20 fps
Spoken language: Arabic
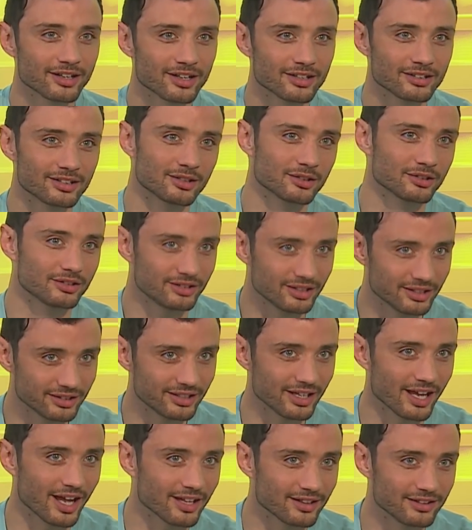رياضه
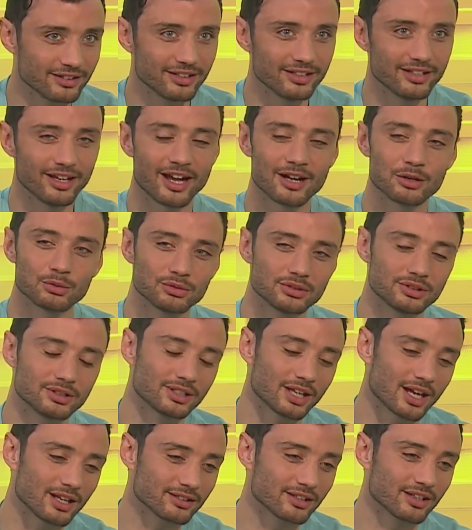درت تحدي عاود
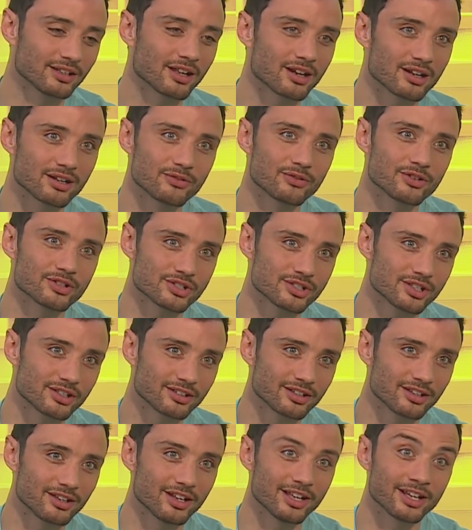دخلت هنا راني في
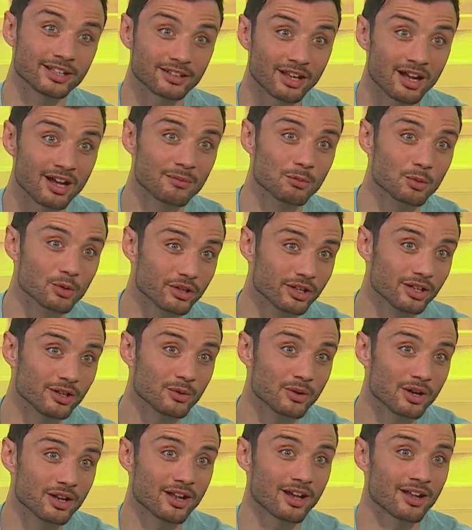لجنه الاطعام
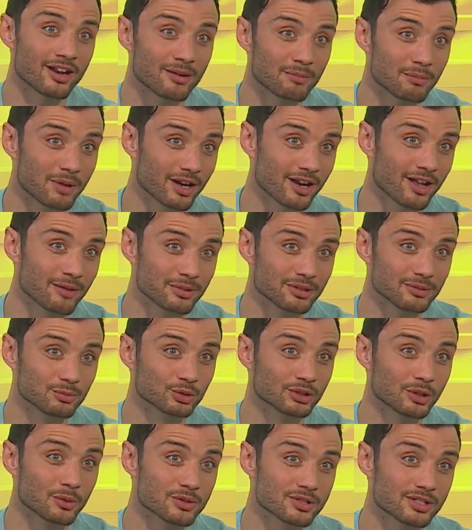والايواء الالعاب البحر الابيض
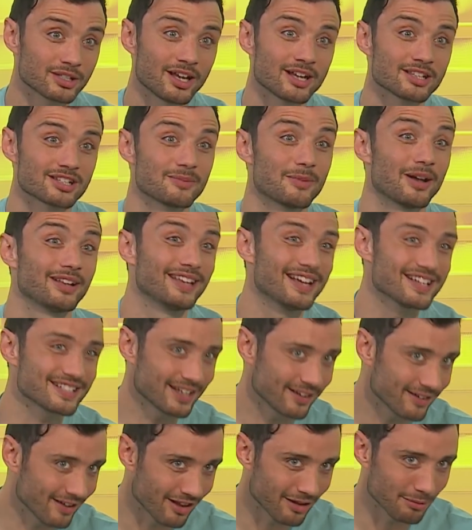المتوسط حاجه ما
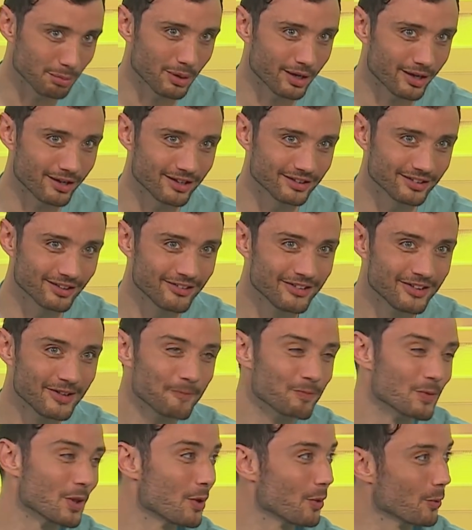عندهاش علاقه بالرياضه
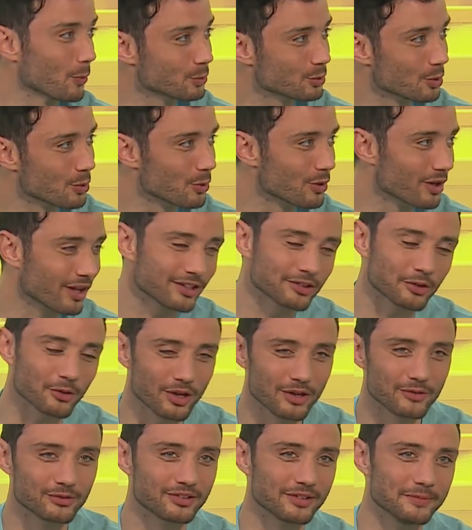ودروك
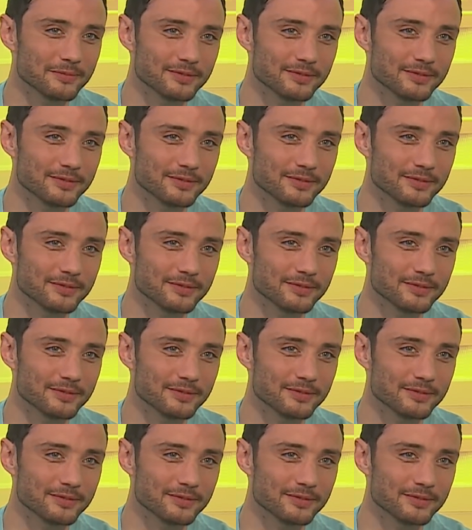لقيت روحي في